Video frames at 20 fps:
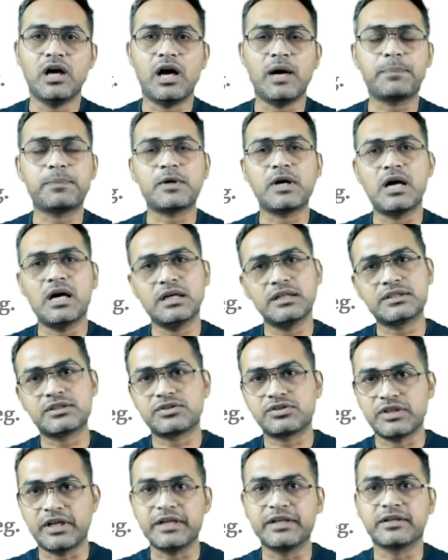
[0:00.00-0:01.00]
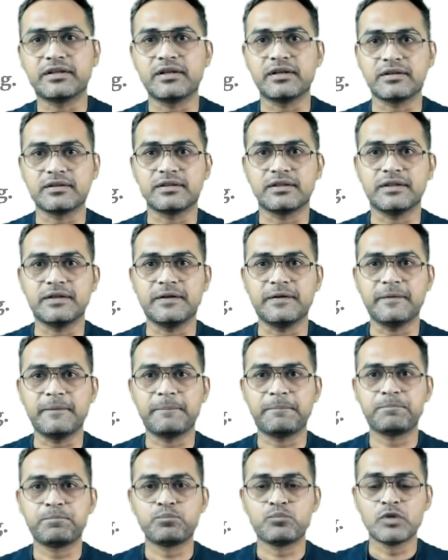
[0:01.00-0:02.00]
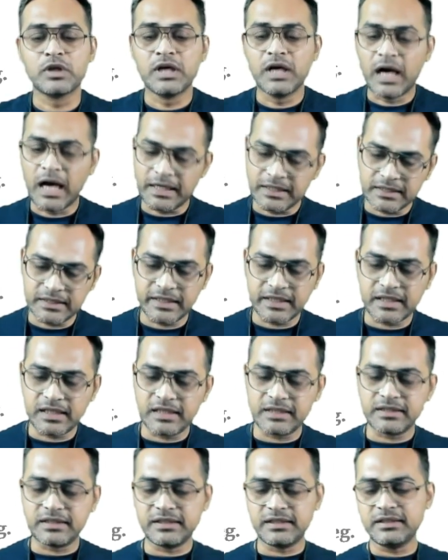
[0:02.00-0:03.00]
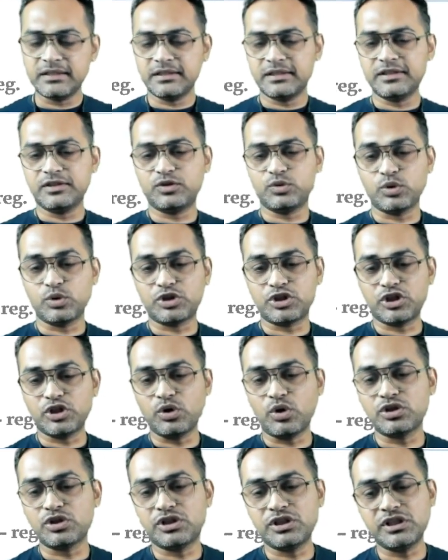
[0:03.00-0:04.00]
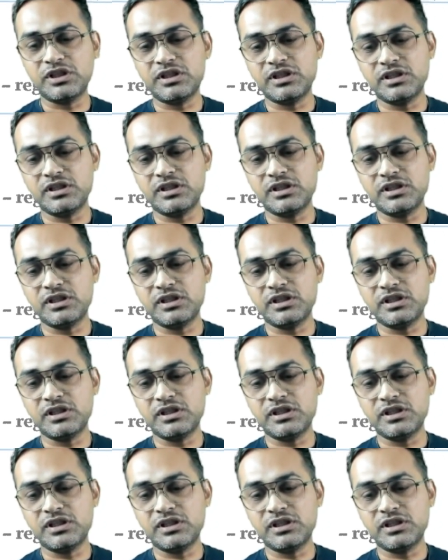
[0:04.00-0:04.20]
आप कहाँ स्टैंड करते हैं आइए देख लेते हैं कि सोशियोलॉजी